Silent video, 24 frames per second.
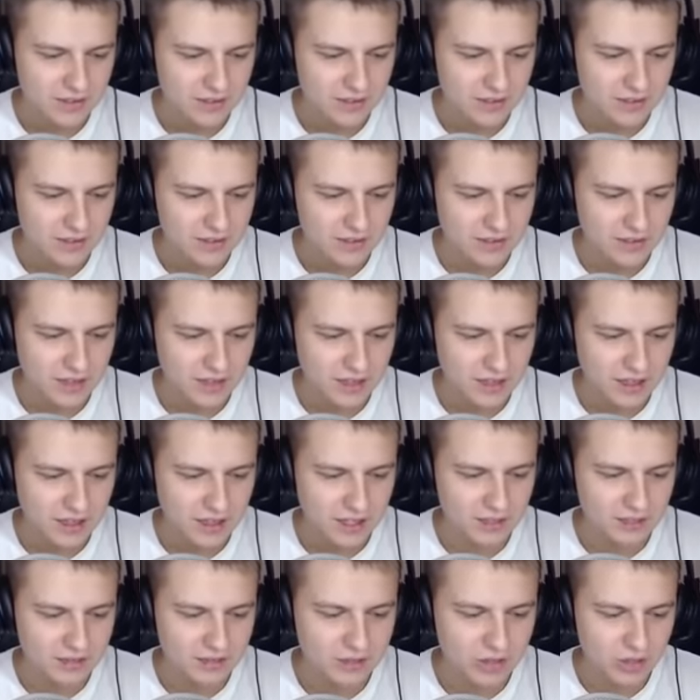Да, да.
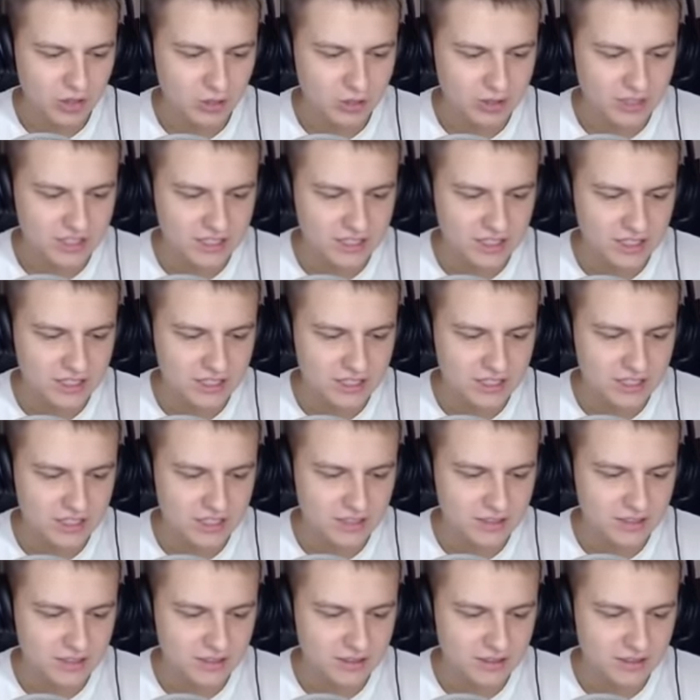Они вдвоем остались,
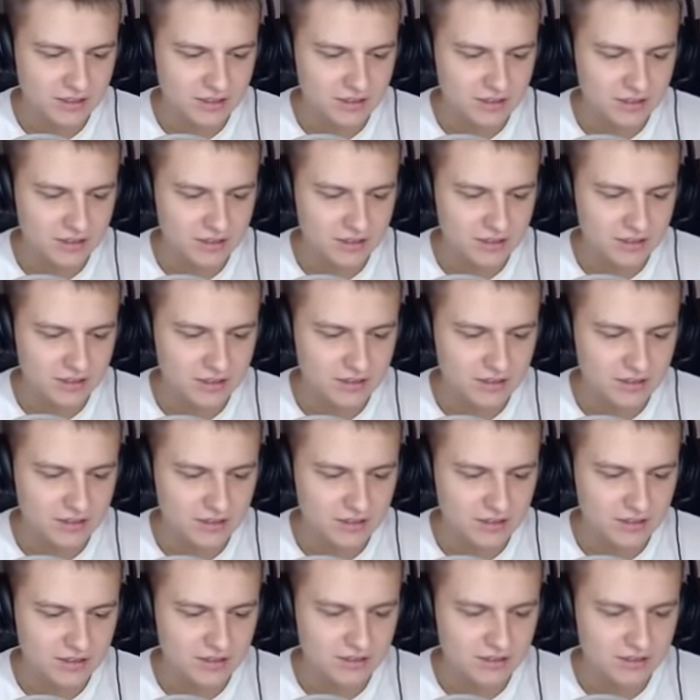да? Ай, все.